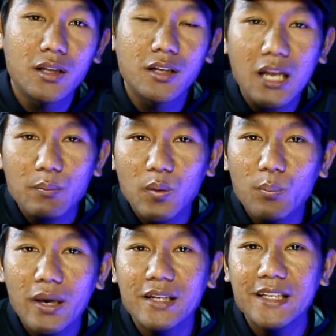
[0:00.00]
enam
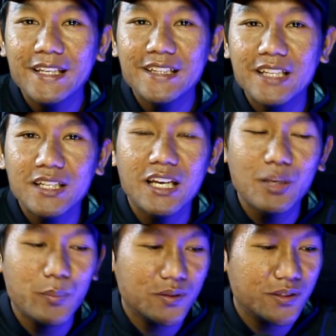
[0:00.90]
pemain inti
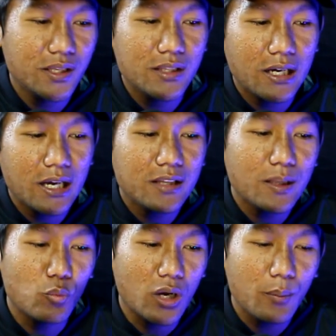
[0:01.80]
dari Persija
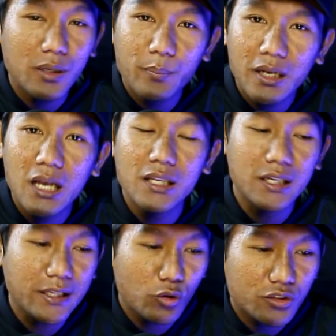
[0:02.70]
Jakarta, Muhammad
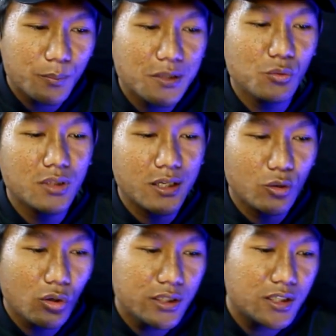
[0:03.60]
Ferrari, Riko Simanyutak,
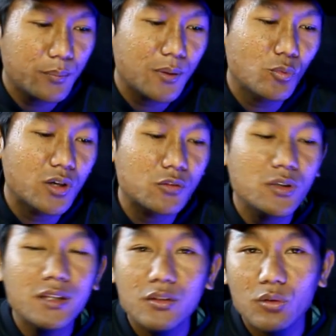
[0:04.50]
Doni Tripamukas,
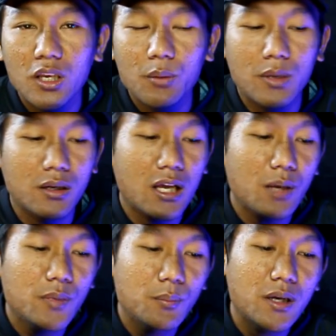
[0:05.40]
Witan Sulaiman,
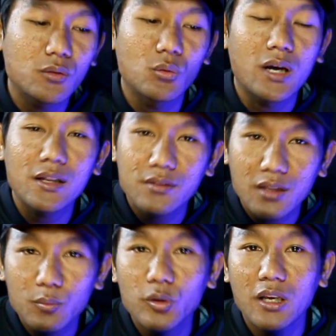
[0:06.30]
Abimanyu,
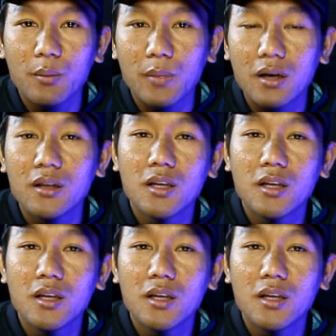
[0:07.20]
Hansa Muyama,